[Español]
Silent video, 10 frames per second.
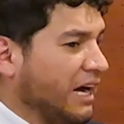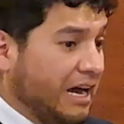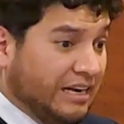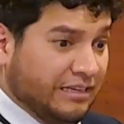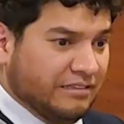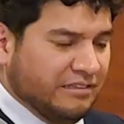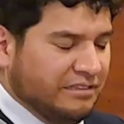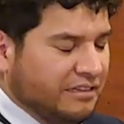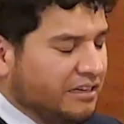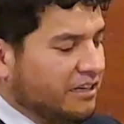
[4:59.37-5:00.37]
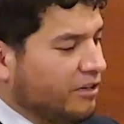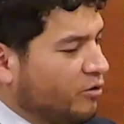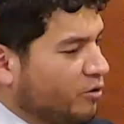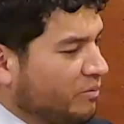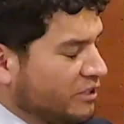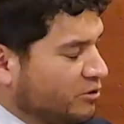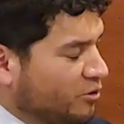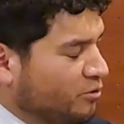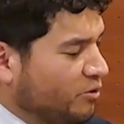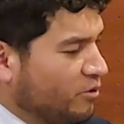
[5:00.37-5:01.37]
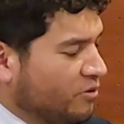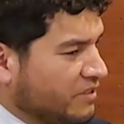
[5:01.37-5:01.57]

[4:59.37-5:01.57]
Alexis, lo menciono y lo